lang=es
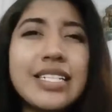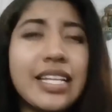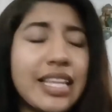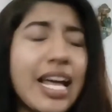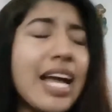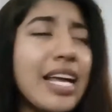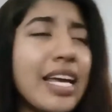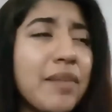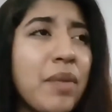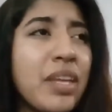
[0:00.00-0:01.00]

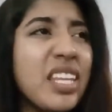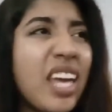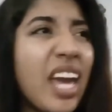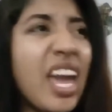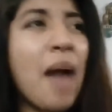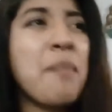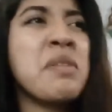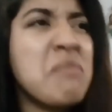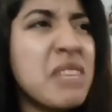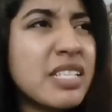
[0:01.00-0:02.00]
Eh, me dije a
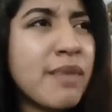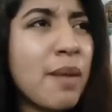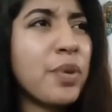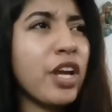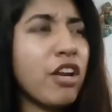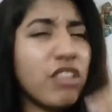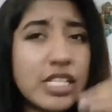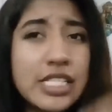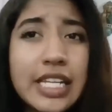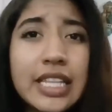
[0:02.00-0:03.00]
mí misma, ¿por qué no
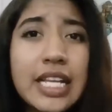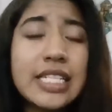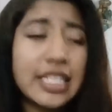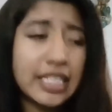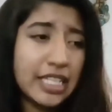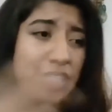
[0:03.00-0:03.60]
te sientas y te